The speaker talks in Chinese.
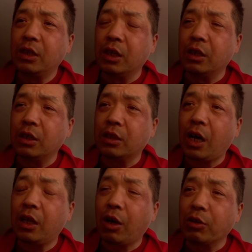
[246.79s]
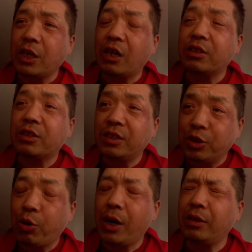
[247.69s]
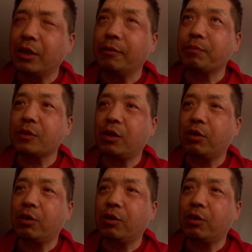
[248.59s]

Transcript: 呃，他老家是四川的，